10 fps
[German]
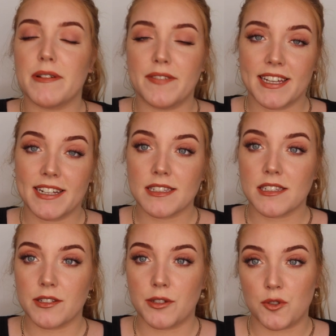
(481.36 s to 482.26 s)
Beverly
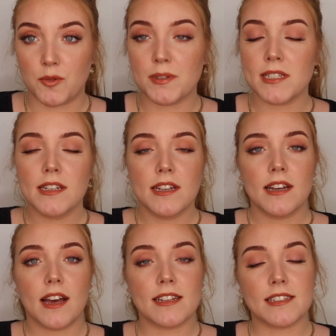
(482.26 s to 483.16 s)
Hills Dupes.
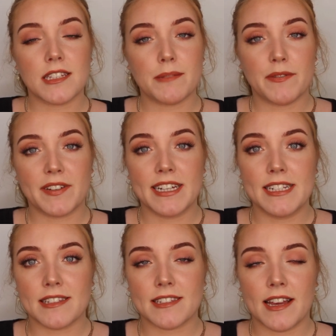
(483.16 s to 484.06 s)
Anastasia Beverly
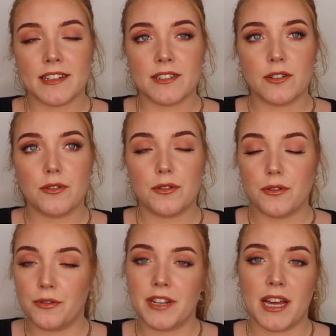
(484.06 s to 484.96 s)
Hills ist ja eine
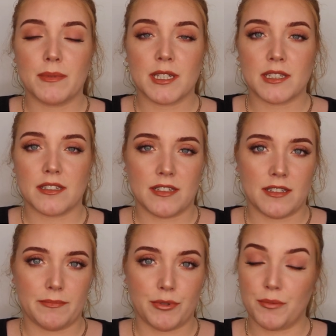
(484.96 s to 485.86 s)
unheimlich
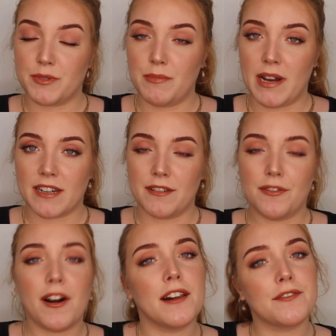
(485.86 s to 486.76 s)
äh, berühmte Marke,
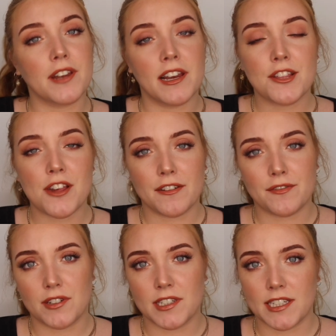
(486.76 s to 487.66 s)
vor allem für die Lidschatten
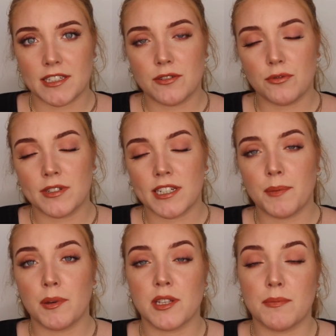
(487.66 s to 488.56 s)
von denen. Und
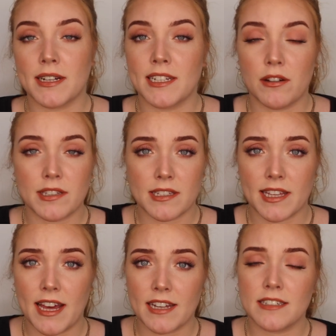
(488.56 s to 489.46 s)
ich persönlich mag die auch sehr,
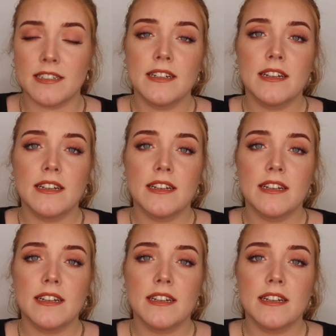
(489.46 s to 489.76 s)
sehr gerne.